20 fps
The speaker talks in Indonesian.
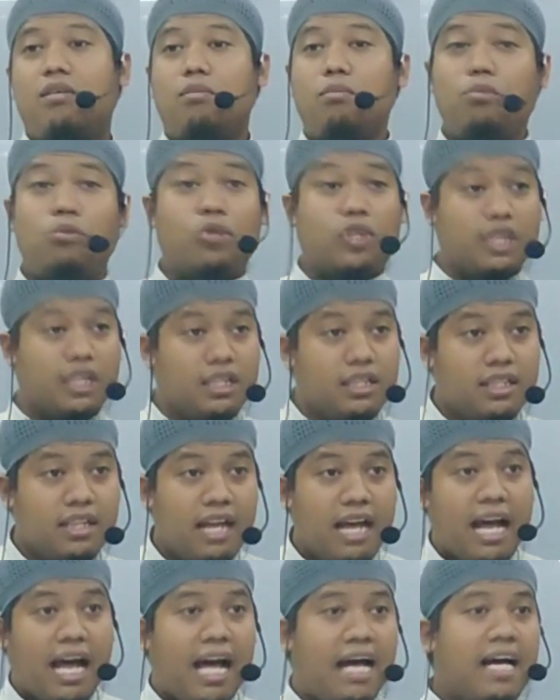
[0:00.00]

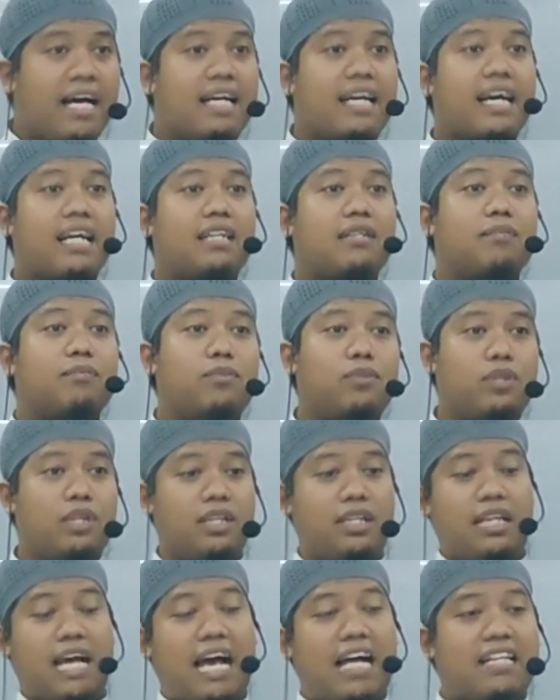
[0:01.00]
murid angkat
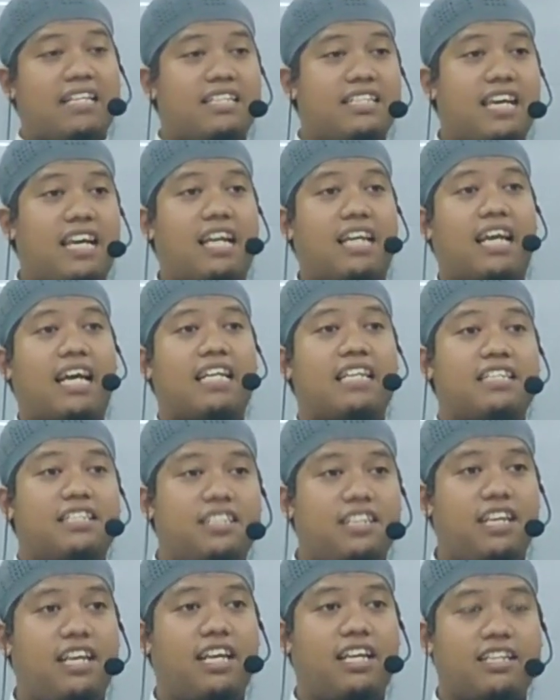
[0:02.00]
murid, ajarkan
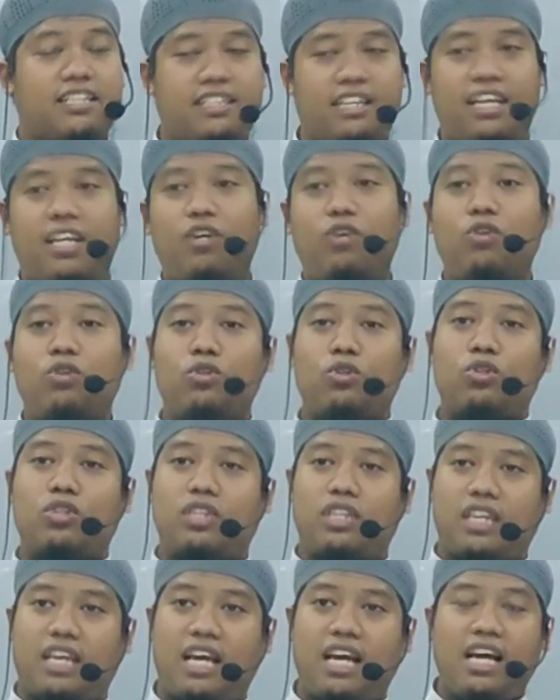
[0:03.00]
sihir-sihir
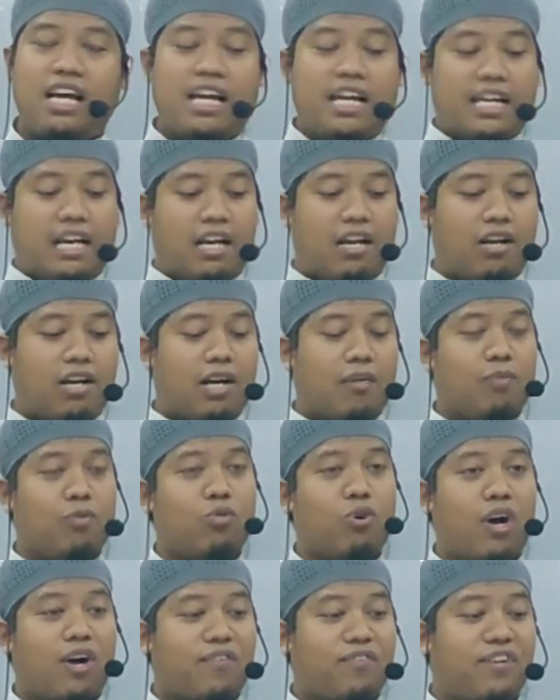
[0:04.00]
untuk dia. Kalau
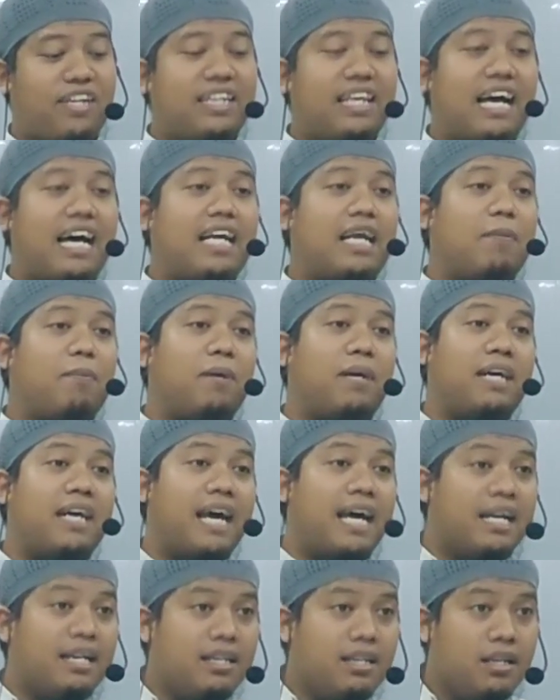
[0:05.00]
kamu wafat ada
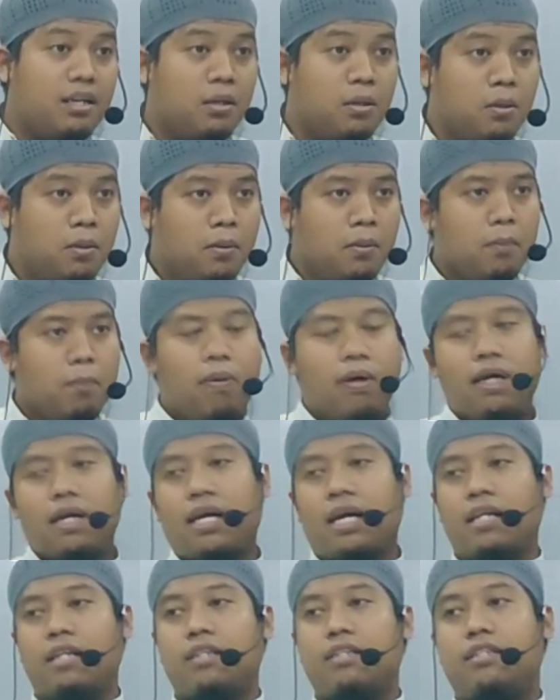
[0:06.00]
pengganti,
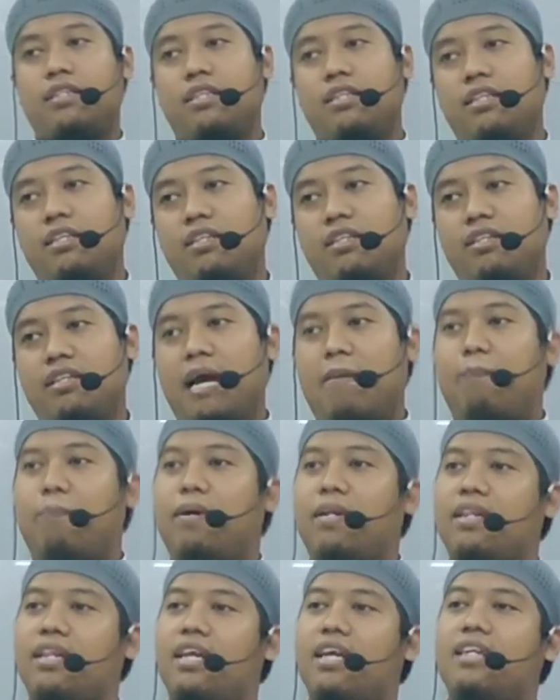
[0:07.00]
pengganti.
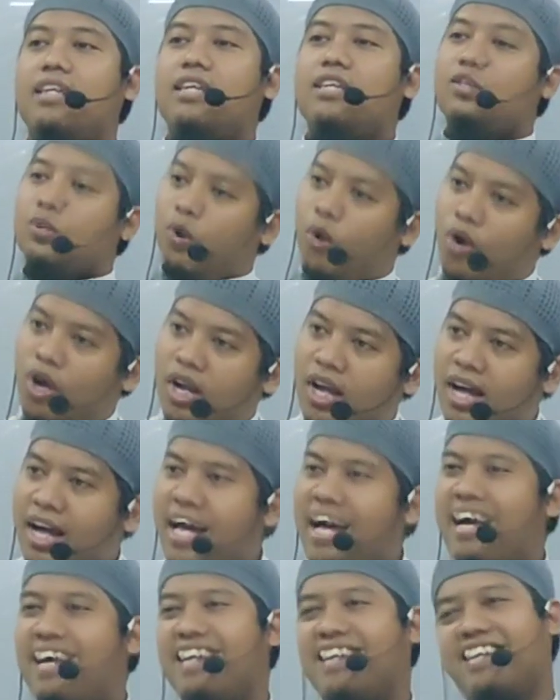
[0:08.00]
Dapatlah dia
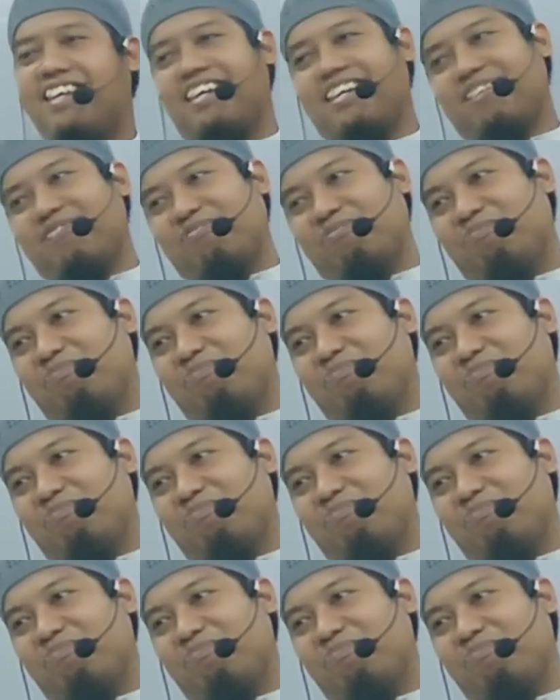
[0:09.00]
seorang anak.